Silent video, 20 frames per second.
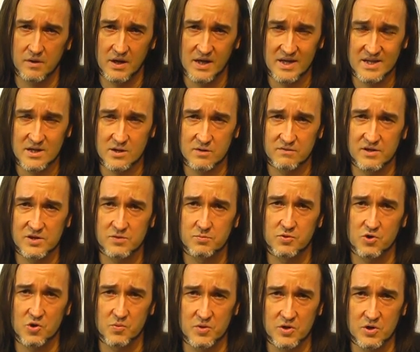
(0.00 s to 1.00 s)
wygenerować
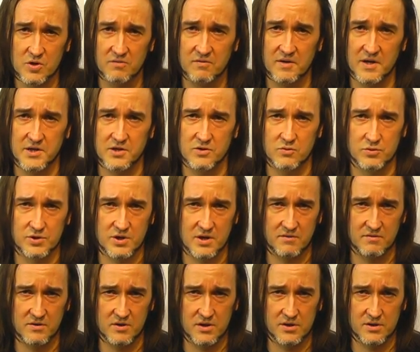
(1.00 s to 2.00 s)
promieniowanie
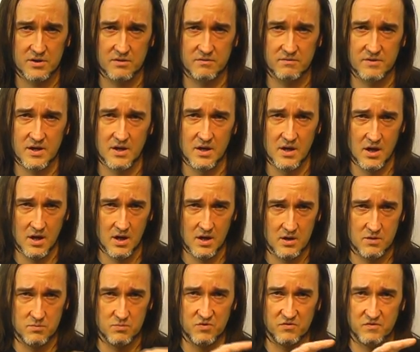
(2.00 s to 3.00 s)
ultrafioletowe,
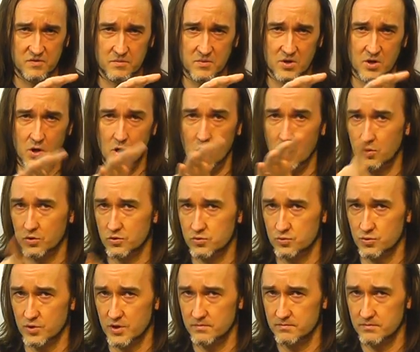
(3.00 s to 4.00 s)
mówimy o
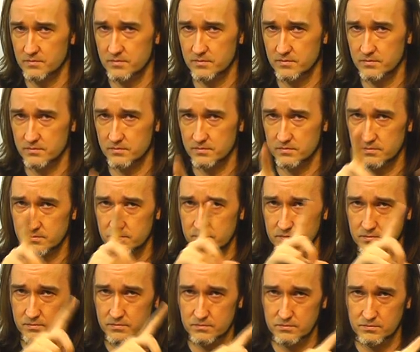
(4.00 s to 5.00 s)
którym,
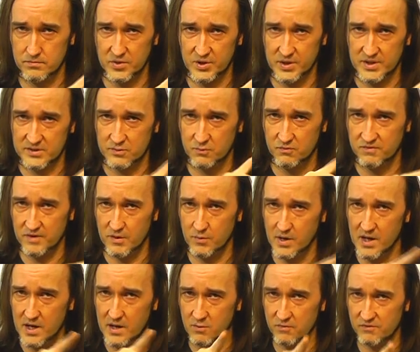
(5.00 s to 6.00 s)
bo jest
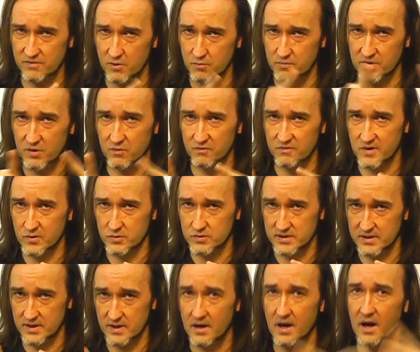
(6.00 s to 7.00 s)
UVA, UVB,
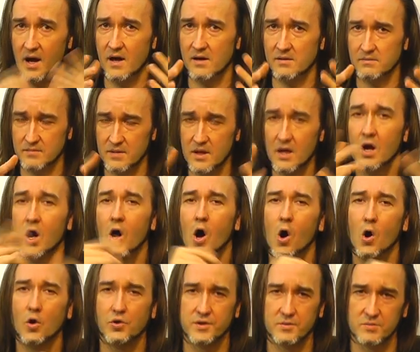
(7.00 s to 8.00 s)
UVCA,
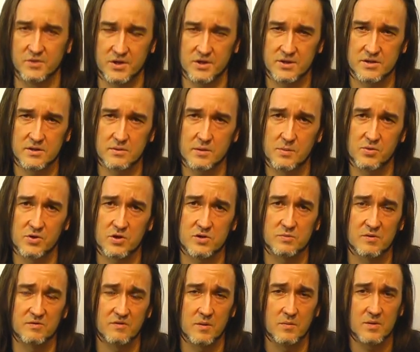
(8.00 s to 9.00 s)
o tym też sobie
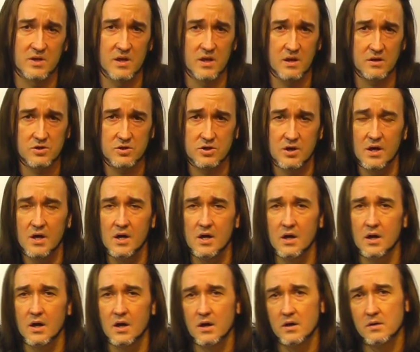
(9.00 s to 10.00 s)
porozmawiamy, także
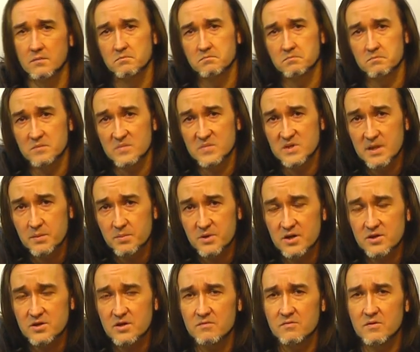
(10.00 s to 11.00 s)

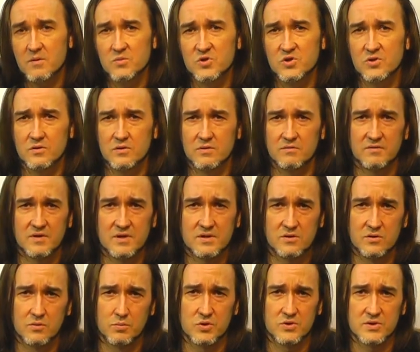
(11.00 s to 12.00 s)
zapraszam wam do,
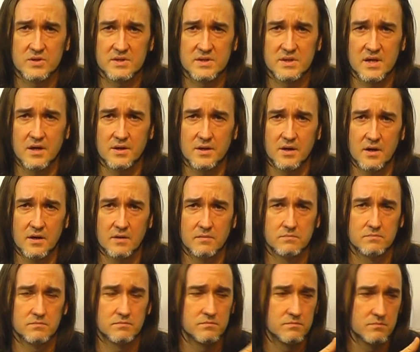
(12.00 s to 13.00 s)
Was do pozostania.
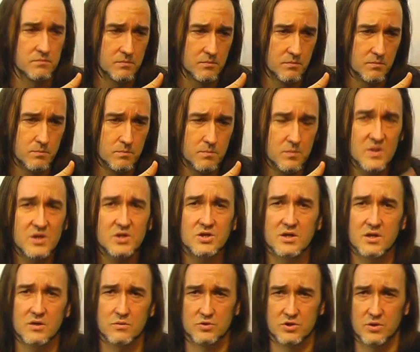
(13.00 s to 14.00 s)

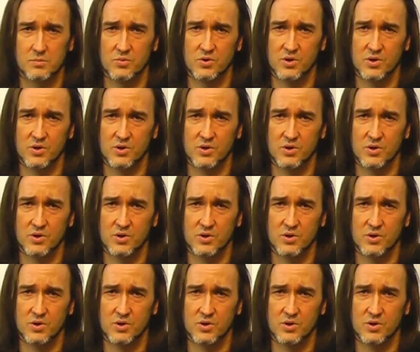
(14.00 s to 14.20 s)
Myślę, że